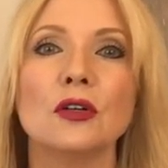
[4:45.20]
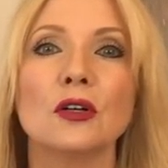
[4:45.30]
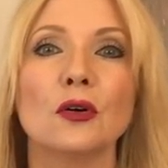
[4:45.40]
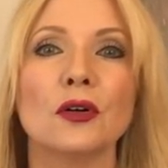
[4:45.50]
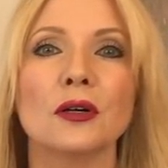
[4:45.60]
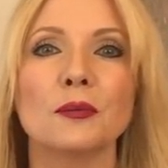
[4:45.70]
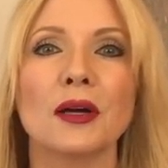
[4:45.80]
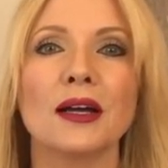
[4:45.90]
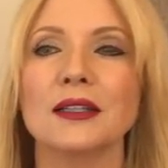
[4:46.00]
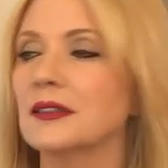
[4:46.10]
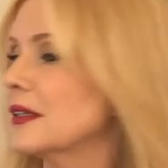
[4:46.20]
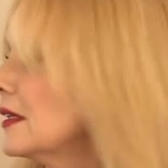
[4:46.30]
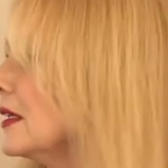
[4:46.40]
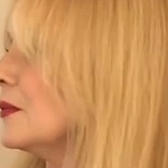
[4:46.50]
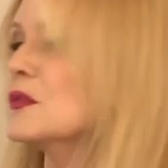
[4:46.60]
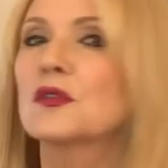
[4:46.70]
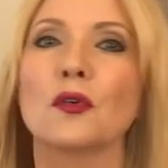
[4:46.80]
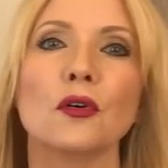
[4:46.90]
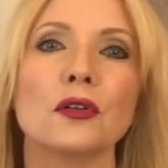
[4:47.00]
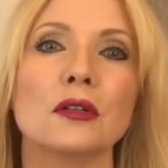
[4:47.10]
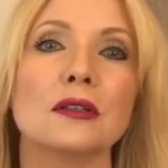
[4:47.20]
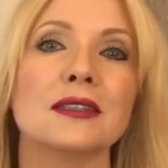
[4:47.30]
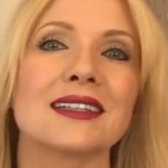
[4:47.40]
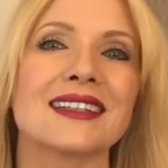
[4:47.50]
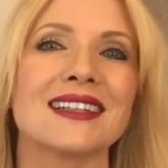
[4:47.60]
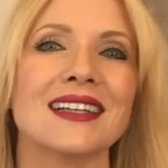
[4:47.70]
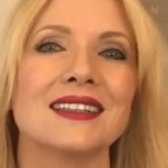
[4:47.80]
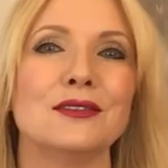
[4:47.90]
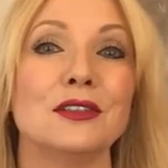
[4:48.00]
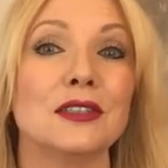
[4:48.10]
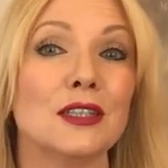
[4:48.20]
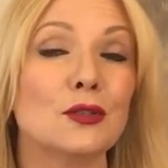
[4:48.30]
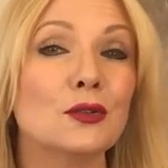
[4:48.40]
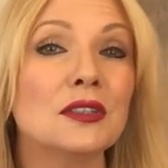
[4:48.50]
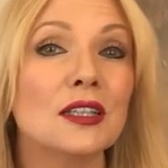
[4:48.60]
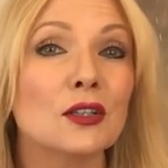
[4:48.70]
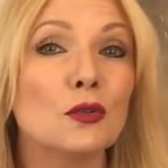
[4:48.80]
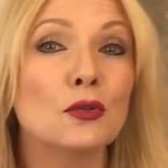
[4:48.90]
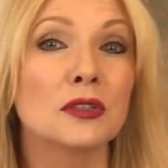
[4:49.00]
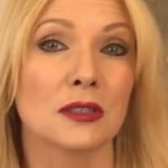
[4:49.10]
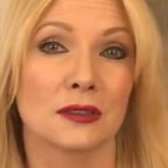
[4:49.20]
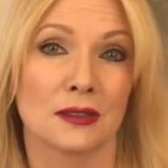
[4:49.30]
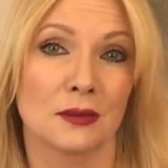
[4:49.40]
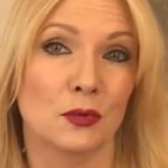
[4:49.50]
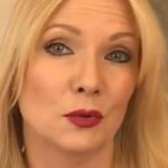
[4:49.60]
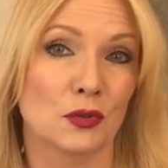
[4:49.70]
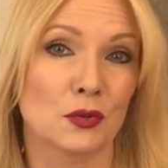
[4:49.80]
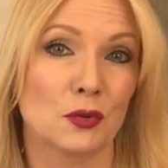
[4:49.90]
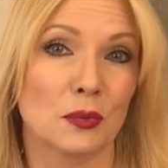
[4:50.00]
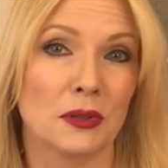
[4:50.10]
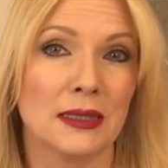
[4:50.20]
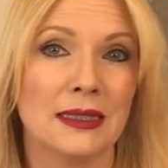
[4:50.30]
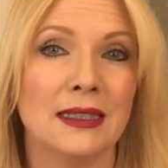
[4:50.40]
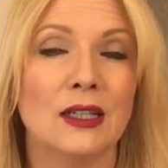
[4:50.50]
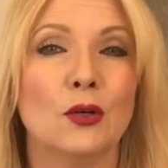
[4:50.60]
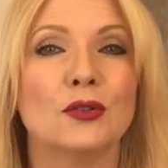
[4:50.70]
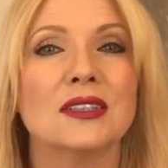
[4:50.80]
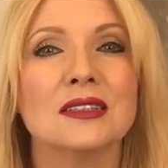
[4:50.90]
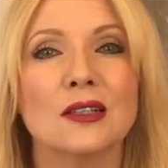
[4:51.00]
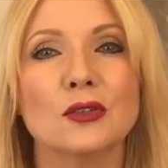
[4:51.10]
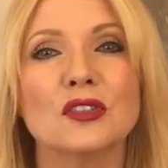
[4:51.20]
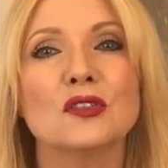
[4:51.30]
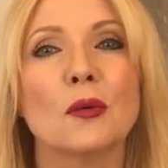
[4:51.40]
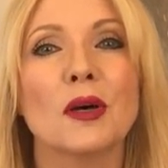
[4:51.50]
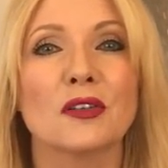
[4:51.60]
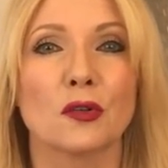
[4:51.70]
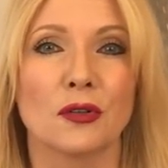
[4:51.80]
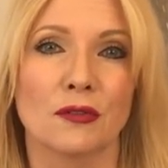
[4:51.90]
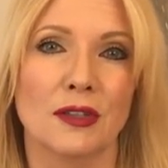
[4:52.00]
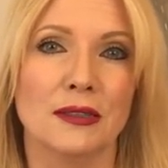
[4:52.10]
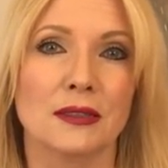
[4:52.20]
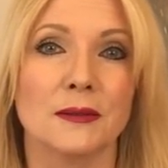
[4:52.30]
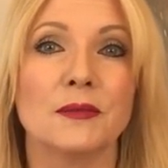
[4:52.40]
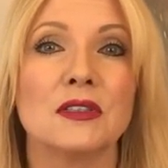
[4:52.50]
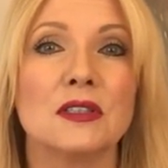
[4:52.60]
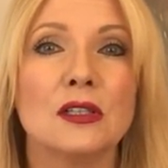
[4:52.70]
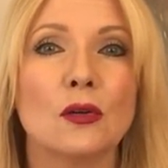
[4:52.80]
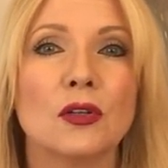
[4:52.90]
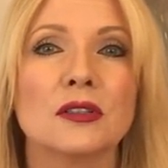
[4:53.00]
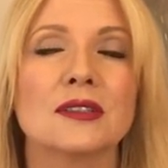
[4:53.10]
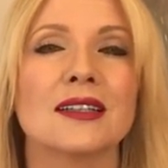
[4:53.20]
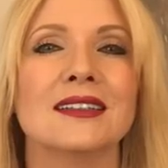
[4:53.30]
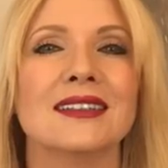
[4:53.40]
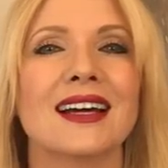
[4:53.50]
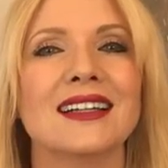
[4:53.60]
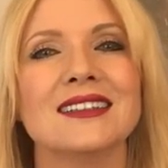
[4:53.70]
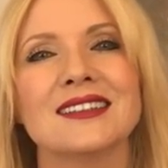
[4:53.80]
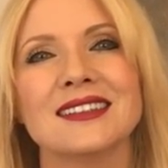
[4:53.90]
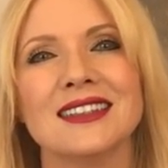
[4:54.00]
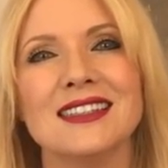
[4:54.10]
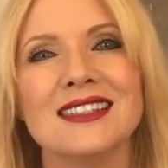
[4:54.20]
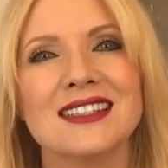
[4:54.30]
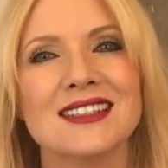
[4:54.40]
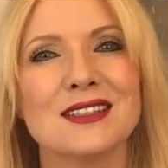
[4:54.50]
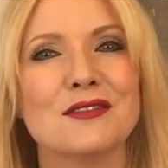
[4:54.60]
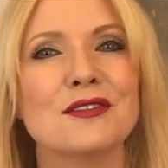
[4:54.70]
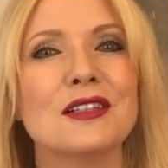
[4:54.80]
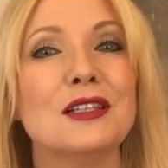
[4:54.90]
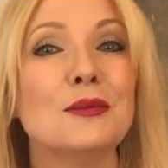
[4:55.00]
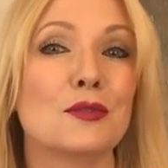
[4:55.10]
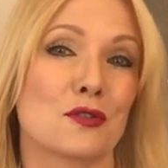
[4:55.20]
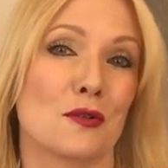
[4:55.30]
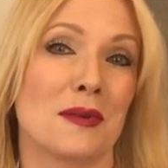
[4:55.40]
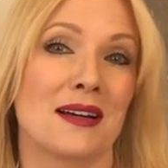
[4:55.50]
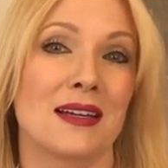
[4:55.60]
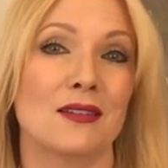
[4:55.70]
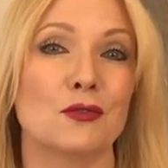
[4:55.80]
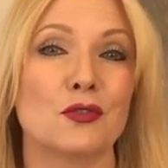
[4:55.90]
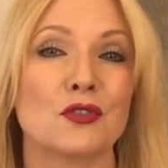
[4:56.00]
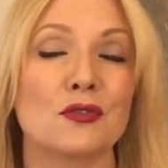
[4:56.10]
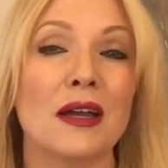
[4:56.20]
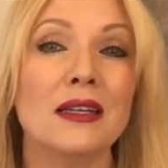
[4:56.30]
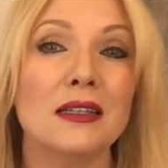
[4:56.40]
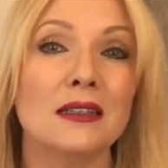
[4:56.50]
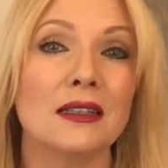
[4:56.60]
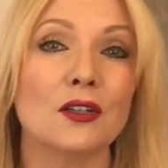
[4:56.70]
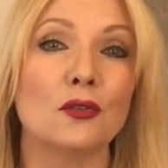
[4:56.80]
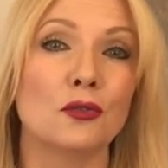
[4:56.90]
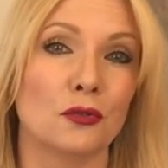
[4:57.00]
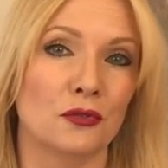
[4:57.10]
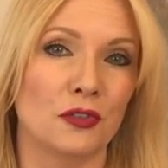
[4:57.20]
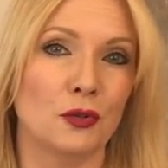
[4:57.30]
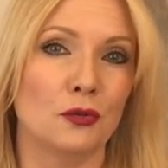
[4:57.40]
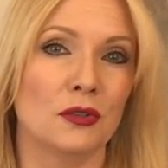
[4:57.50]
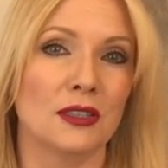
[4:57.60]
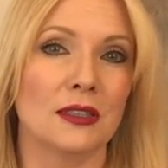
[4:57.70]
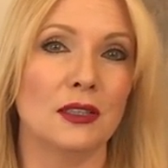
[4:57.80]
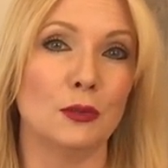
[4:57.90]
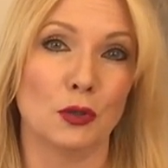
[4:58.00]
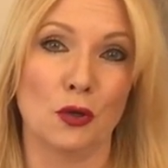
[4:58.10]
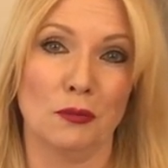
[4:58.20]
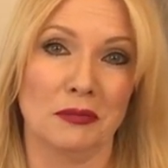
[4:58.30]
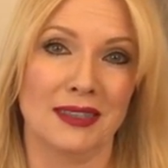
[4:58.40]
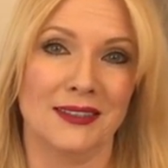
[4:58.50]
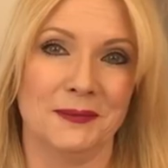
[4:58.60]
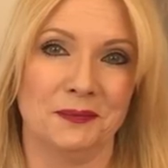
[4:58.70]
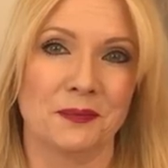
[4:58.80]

Wochen euren Bereich der Lebensfreude, der Kreativität und der Erotik im Horoskop. Und das ist auch die Sommersonnenwende. Sie läutet einen heißen, intensiven Liebessommer ein, wo es zu einigen Irrungen und Wirrungen in der Liebe kommen kann.